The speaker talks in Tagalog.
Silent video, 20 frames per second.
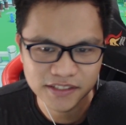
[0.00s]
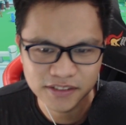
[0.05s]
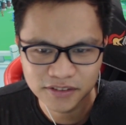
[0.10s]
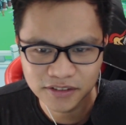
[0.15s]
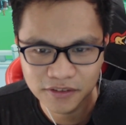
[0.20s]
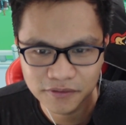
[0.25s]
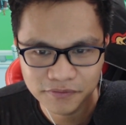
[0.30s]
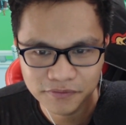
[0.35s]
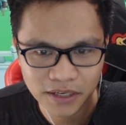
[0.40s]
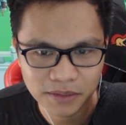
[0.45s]

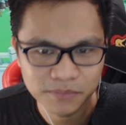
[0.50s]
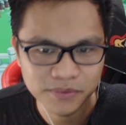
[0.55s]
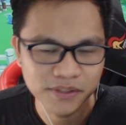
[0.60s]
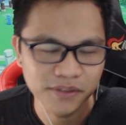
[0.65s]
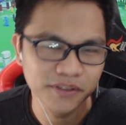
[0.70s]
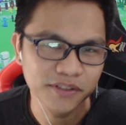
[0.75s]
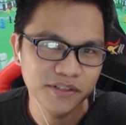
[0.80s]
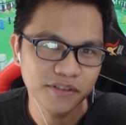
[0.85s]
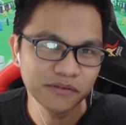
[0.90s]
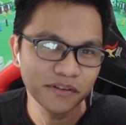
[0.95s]
Okay, 5
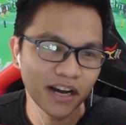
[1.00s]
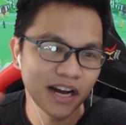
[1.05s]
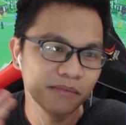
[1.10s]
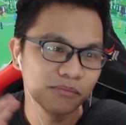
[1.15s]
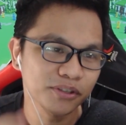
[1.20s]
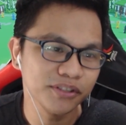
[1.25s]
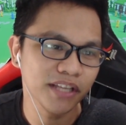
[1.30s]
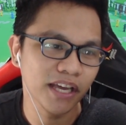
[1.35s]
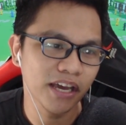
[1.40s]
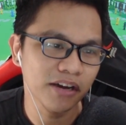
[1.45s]
swords. Kung
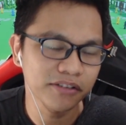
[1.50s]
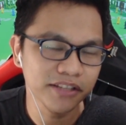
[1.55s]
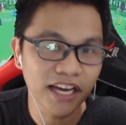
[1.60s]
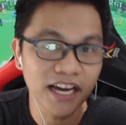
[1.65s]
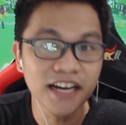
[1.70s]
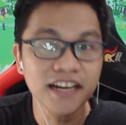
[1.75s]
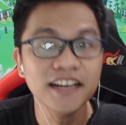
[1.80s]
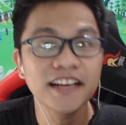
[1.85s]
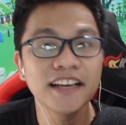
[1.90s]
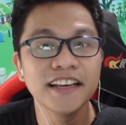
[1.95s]
aabot tayo
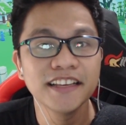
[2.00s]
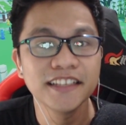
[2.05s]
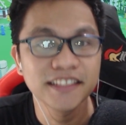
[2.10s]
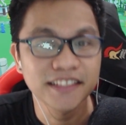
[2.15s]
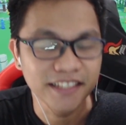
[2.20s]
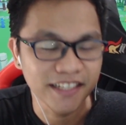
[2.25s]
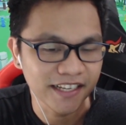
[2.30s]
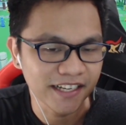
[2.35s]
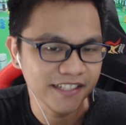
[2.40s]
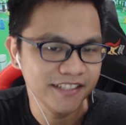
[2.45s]
ng
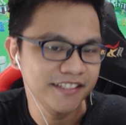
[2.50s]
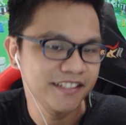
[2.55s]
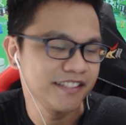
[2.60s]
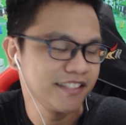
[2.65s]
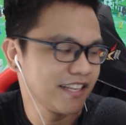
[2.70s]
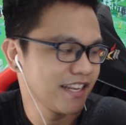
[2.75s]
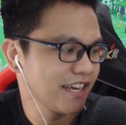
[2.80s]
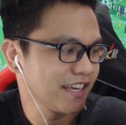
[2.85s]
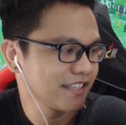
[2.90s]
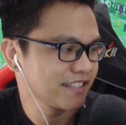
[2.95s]

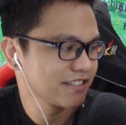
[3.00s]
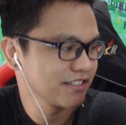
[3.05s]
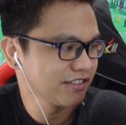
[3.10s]
300 likes.